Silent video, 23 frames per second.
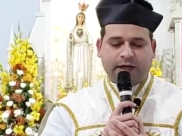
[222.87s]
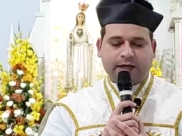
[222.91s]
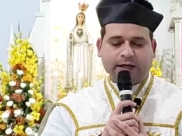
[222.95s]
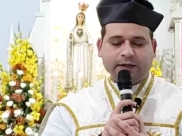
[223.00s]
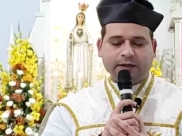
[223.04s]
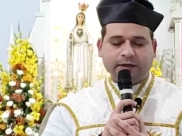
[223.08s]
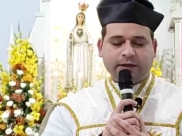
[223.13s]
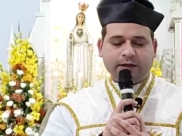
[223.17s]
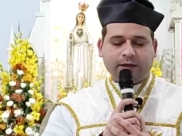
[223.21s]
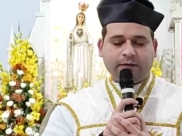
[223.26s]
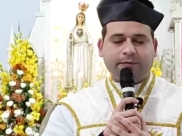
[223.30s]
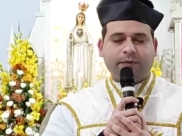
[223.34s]

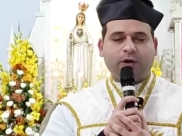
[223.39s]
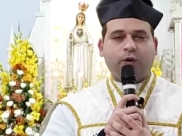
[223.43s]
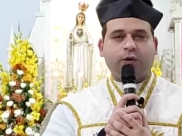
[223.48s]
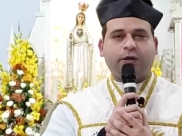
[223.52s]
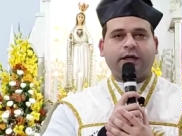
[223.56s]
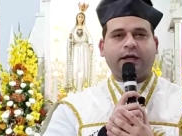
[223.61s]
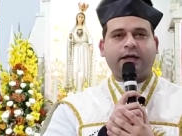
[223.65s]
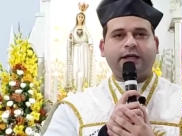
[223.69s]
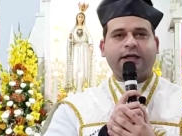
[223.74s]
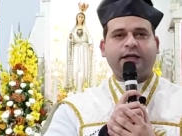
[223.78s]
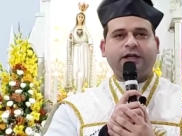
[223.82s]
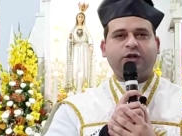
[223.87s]
Vai,
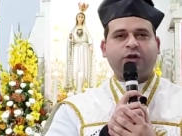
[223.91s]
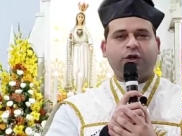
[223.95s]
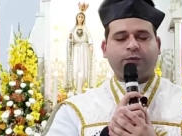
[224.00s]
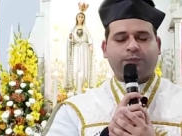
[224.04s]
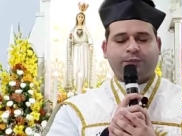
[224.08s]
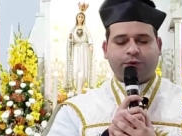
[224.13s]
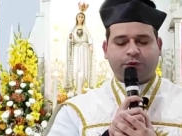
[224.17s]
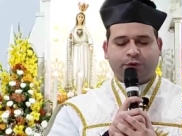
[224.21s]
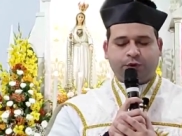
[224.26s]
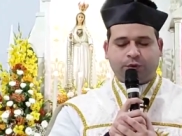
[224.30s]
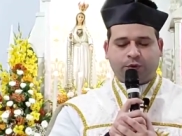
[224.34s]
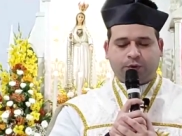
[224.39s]
meu querido
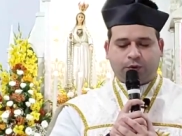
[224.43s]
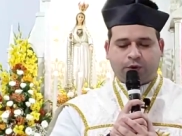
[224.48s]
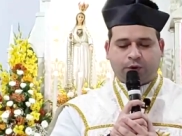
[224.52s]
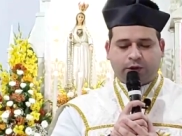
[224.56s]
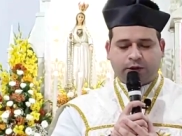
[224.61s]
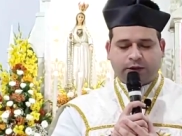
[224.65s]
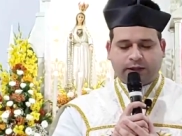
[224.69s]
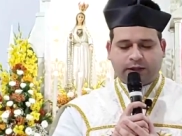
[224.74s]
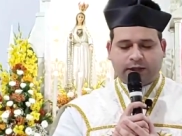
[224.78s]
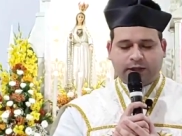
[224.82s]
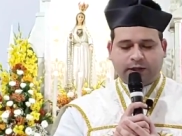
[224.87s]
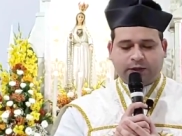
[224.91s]
e puro
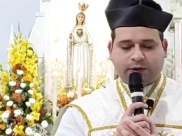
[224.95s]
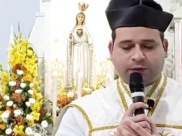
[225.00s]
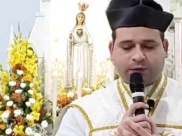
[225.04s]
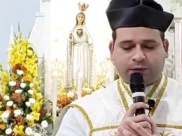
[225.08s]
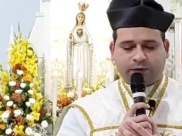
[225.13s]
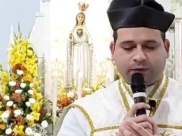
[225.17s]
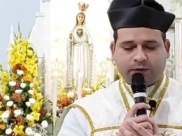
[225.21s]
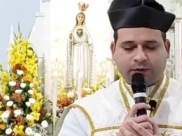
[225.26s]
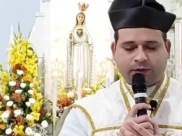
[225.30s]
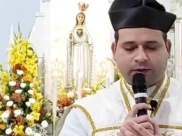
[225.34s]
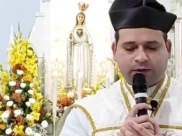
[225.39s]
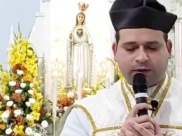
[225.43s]

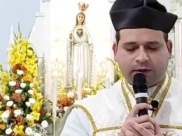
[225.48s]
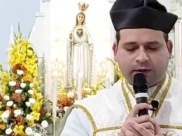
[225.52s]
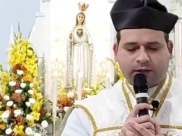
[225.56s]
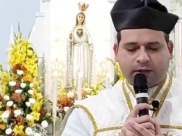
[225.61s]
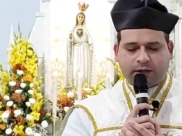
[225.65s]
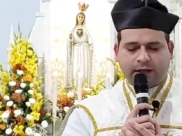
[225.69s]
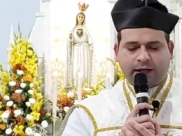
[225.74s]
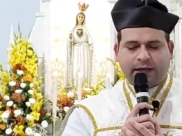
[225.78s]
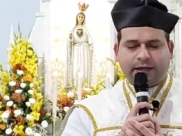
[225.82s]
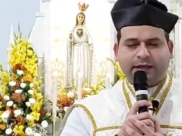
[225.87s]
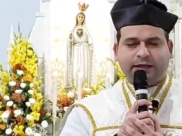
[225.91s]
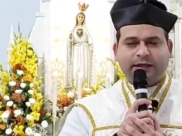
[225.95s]
cordeiro,
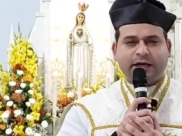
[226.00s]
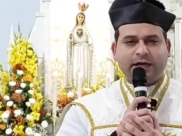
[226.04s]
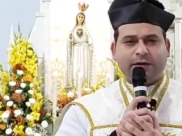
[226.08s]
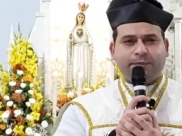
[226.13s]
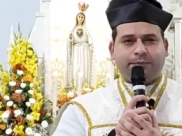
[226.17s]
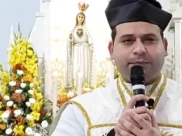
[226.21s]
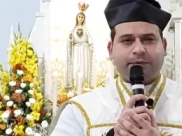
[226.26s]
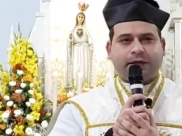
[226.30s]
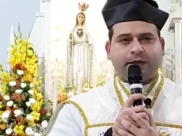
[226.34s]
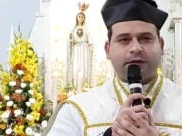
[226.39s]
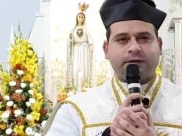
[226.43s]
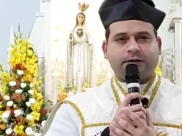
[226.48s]
em
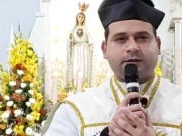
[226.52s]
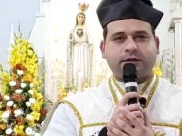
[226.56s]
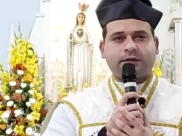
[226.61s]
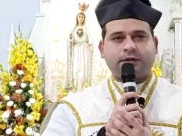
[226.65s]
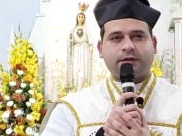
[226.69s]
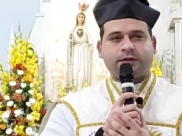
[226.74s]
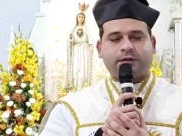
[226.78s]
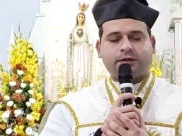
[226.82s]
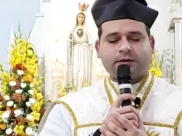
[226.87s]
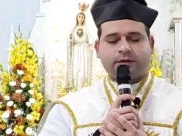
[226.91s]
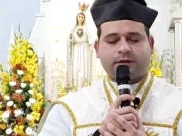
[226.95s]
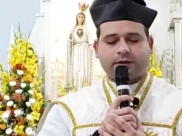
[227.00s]
que
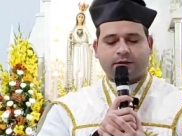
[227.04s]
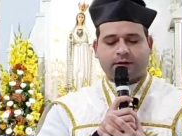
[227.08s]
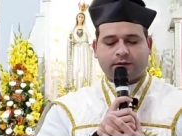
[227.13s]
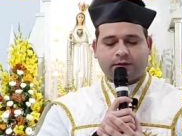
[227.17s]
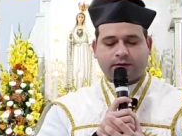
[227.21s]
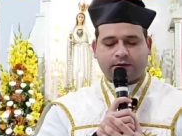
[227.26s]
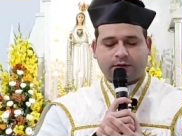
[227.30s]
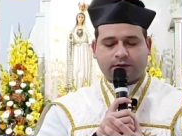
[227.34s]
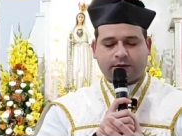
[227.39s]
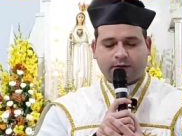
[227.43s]
pensas?